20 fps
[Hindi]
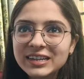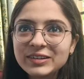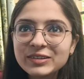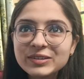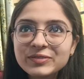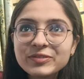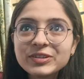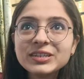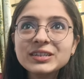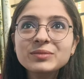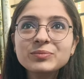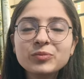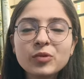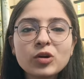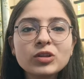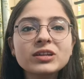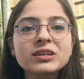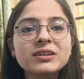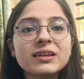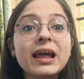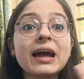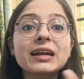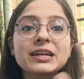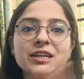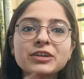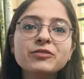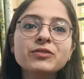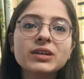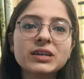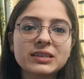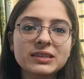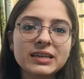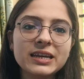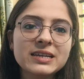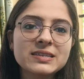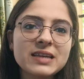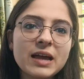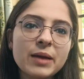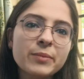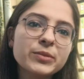इवन बहुत अट्रैक्टिव लगती
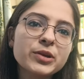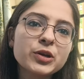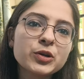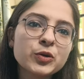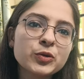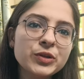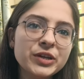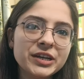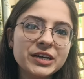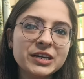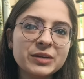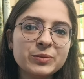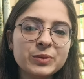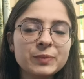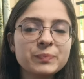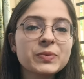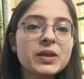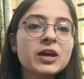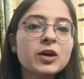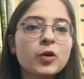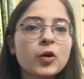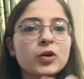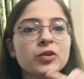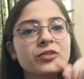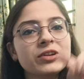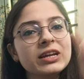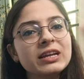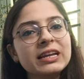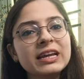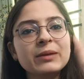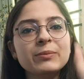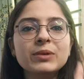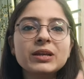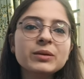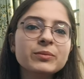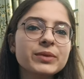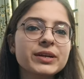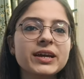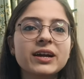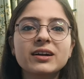है एग्जामिनर को देखने में और उनकी
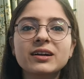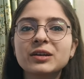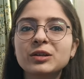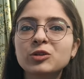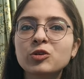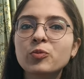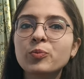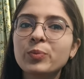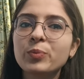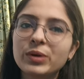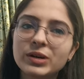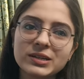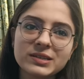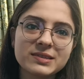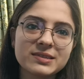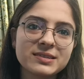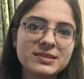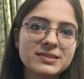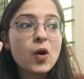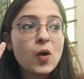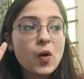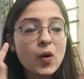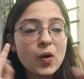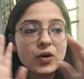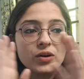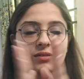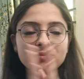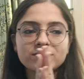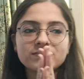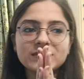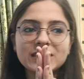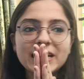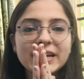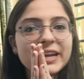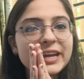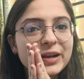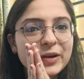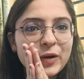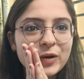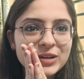लेबलिंग बढ़िया कर दो बस और
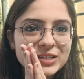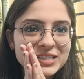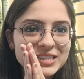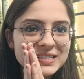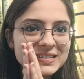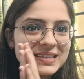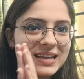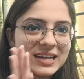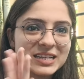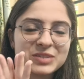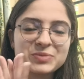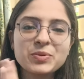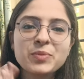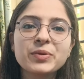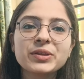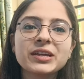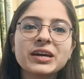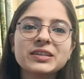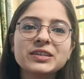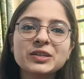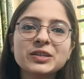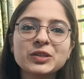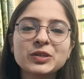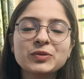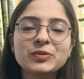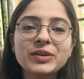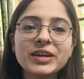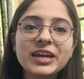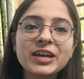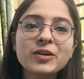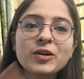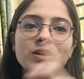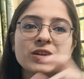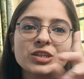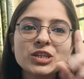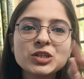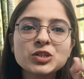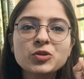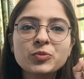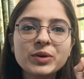एक और चीज़ लास्ट में बता देती हूँ एक
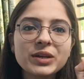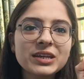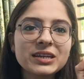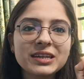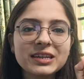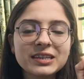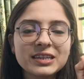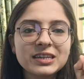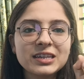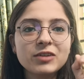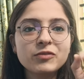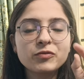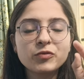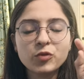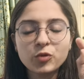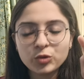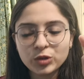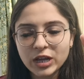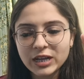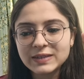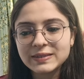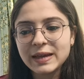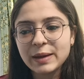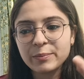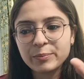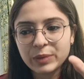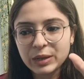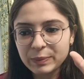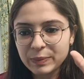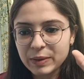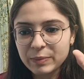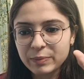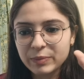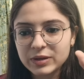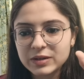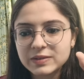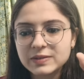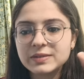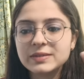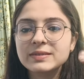और चीज़ जो मैंने की थी ना वो था सैम्पल
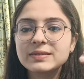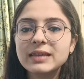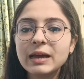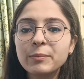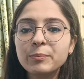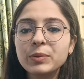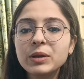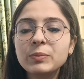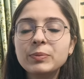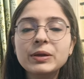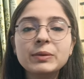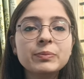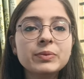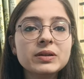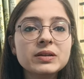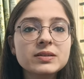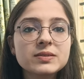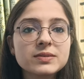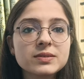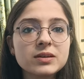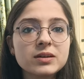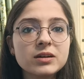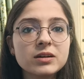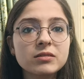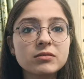पेपर्स सैम्पल पेपर्स